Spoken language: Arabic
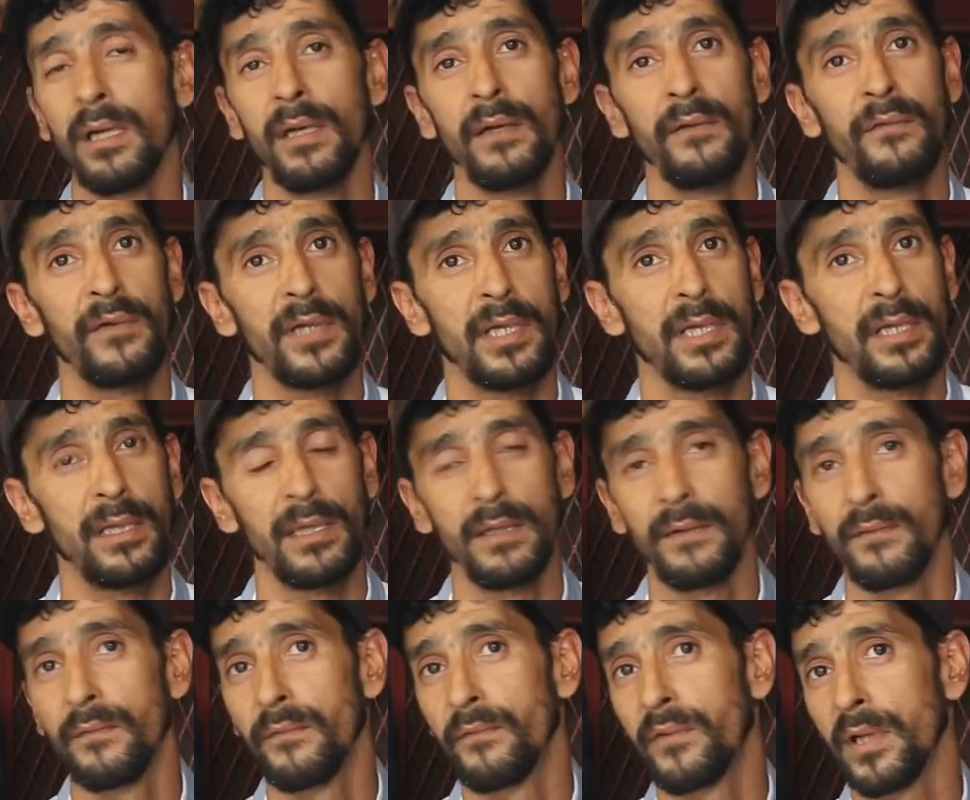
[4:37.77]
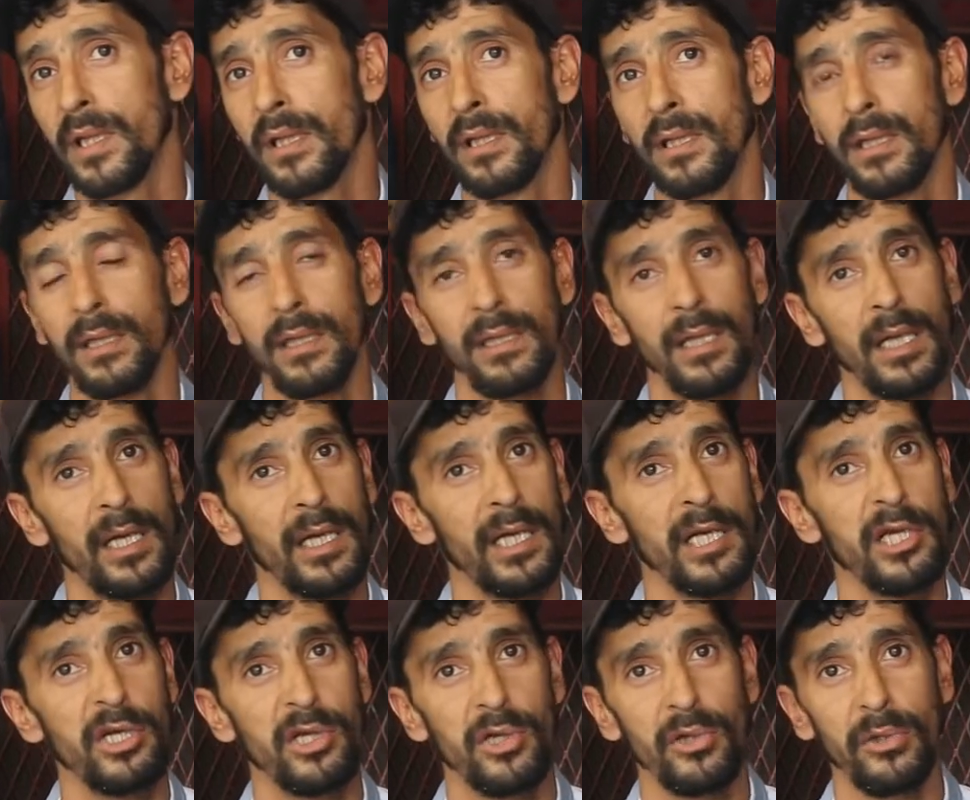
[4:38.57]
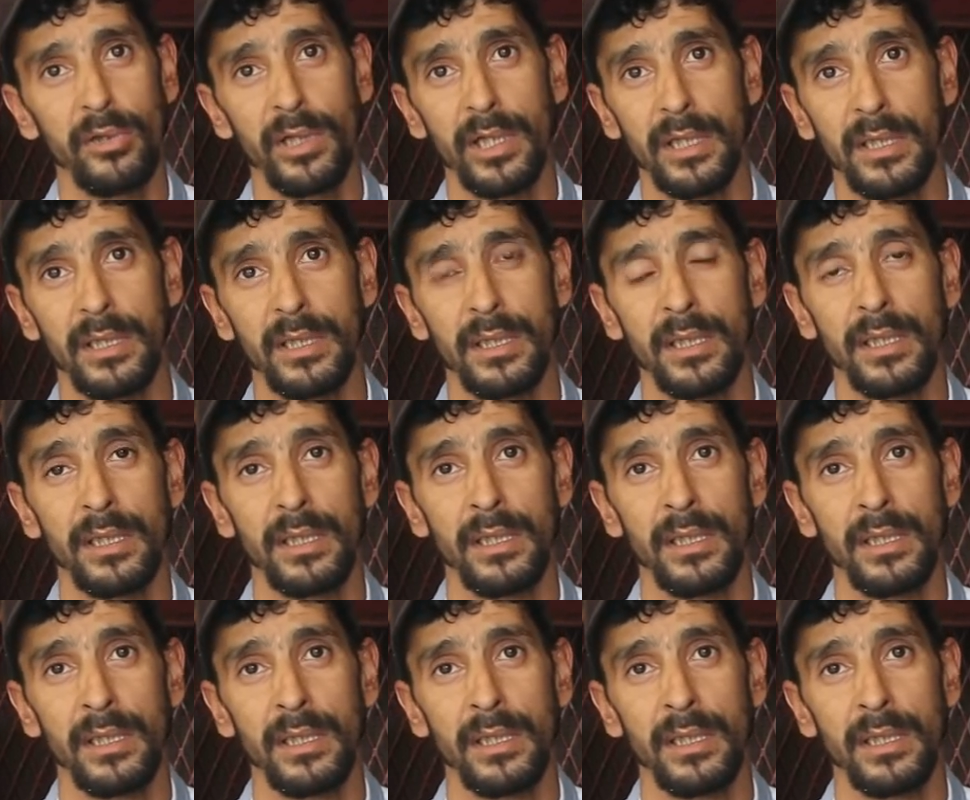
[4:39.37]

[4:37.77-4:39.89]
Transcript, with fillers: فد فد لاريجيو هادي